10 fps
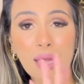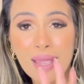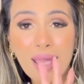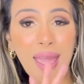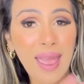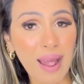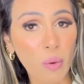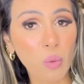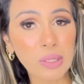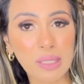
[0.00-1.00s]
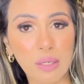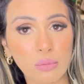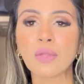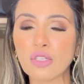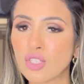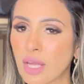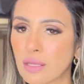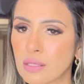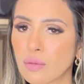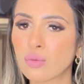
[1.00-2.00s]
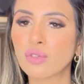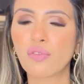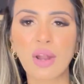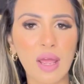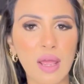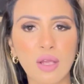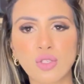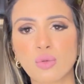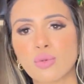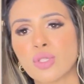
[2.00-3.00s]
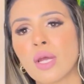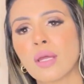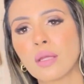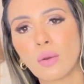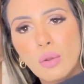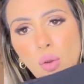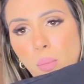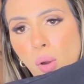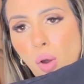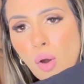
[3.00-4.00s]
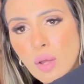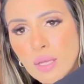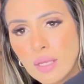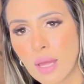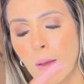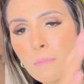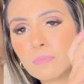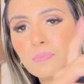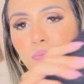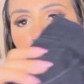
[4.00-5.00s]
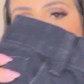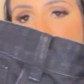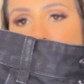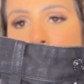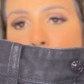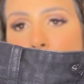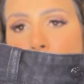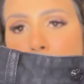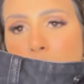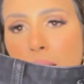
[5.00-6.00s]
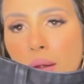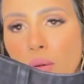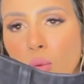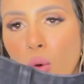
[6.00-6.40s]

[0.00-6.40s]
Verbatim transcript: e é algodão. A gente quer tecidos frescos, que não incomodem, né? Ó, tem o